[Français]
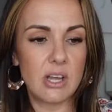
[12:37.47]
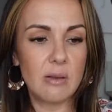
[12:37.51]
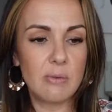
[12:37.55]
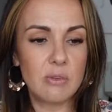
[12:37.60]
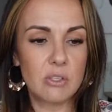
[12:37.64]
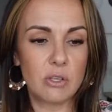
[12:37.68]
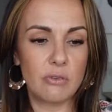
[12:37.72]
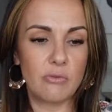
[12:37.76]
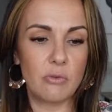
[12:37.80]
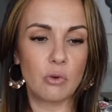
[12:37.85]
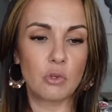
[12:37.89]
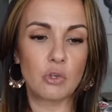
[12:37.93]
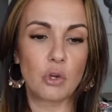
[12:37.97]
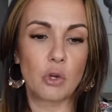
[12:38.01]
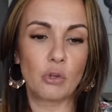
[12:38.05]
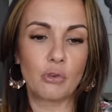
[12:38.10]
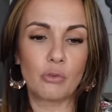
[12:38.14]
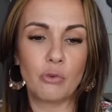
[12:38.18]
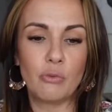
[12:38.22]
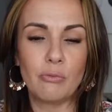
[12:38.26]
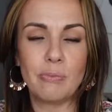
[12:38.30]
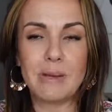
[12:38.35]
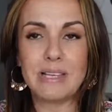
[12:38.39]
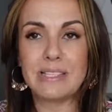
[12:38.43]
parce qu'il faut que je
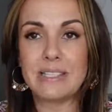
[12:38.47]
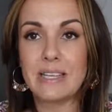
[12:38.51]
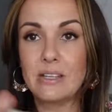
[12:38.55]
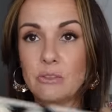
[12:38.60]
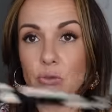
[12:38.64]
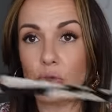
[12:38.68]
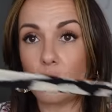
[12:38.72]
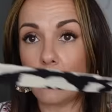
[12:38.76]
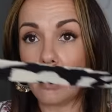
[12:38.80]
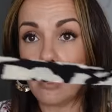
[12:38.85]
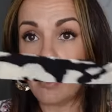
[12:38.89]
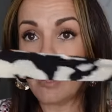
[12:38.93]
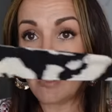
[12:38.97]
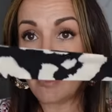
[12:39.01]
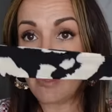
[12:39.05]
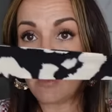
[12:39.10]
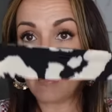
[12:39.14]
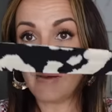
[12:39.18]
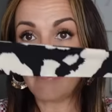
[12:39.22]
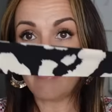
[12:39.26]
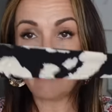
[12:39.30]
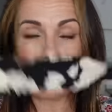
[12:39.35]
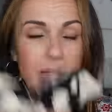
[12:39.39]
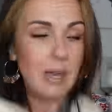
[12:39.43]
retrouve ma ceinture.
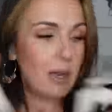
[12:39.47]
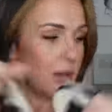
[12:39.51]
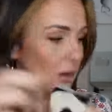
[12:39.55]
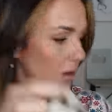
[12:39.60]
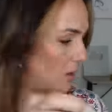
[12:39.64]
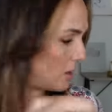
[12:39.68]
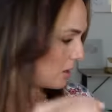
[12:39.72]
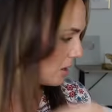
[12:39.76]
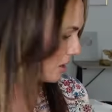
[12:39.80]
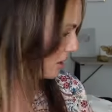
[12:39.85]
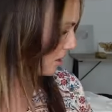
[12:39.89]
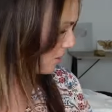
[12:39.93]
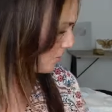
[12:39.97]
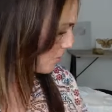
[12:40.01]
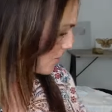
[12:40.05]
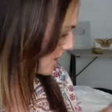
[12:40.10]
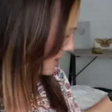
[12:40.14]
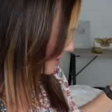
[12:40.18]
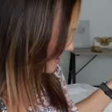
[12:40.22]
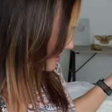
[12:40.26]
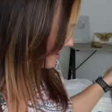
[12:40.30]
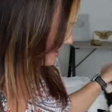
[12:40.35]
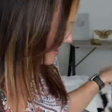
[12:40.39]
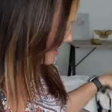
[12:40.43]
Mais euh, ouais,
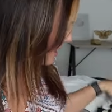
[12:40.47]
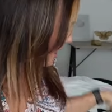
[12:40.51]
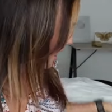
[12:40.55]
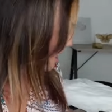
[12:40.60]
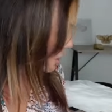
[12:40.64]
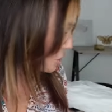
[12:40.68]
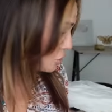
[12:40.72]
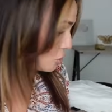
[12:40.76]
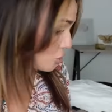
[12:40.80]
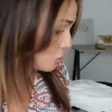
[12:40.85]
elle est